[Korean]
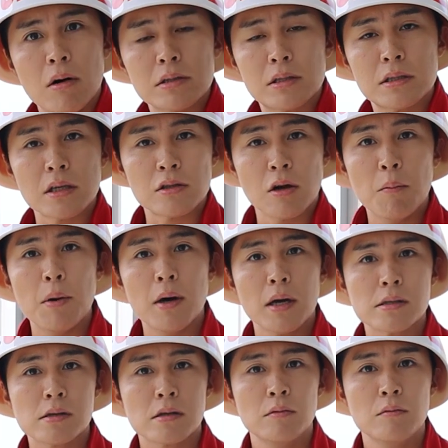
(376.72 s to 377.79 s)
아 진짜
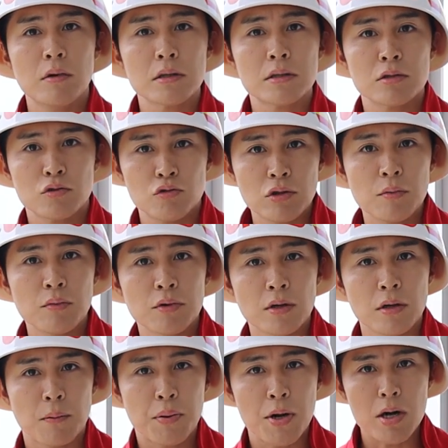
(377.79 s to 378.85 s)
전방에서 근무하시는
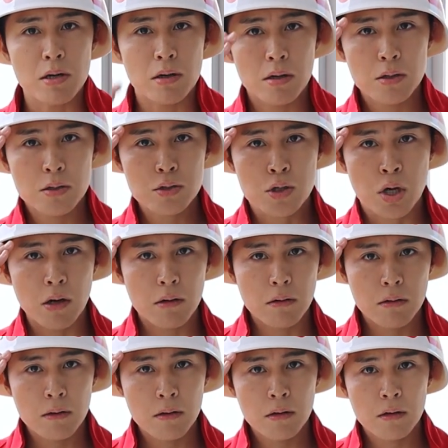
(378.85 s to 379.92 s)
군인분들
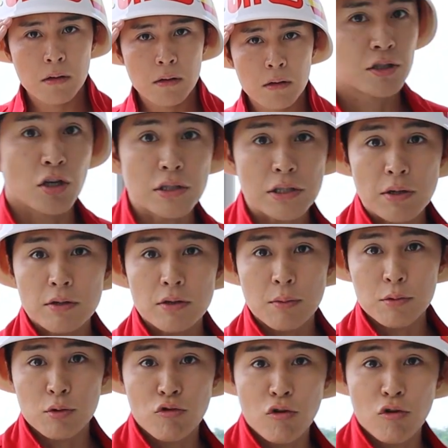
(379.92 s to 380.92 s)
필승 전시관도 한번